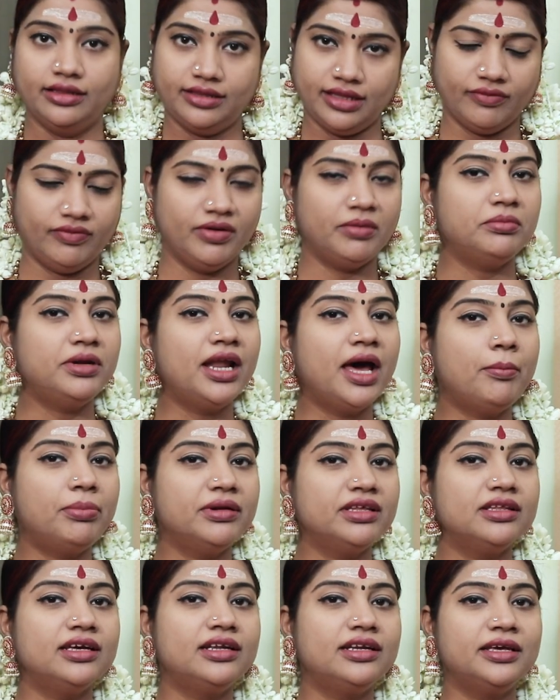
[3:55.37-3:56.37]
தவம்னா
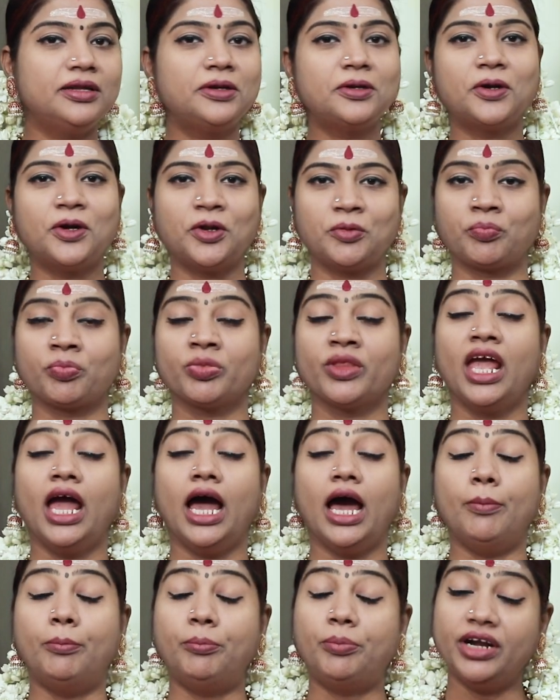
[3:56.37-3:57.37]
அப்படிதானே இருக்கணும்
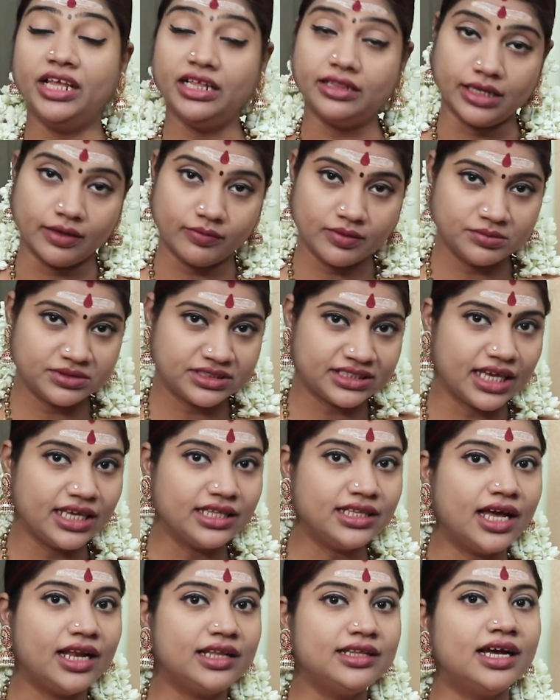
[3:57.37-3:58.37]
அப்படி தவம்
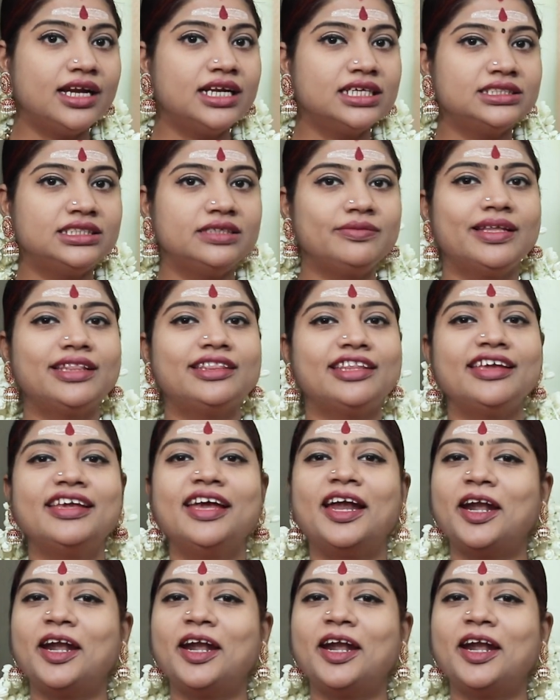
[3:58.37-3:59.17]
செய்தால் தானே சிவத்தை